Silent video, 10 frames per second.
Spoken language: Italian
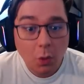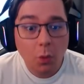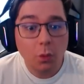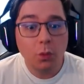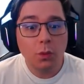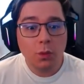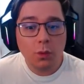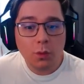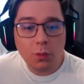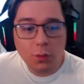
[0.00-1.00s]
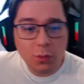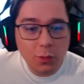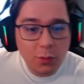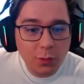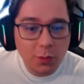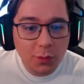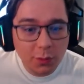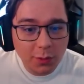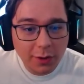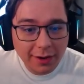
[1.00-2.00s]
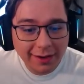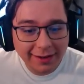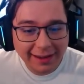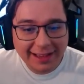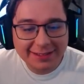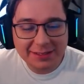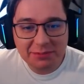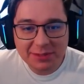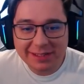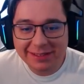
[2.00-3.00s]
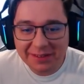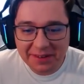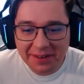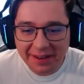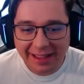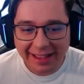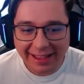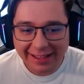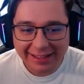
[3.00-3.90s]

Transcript: Uh, la casa di Poseidone.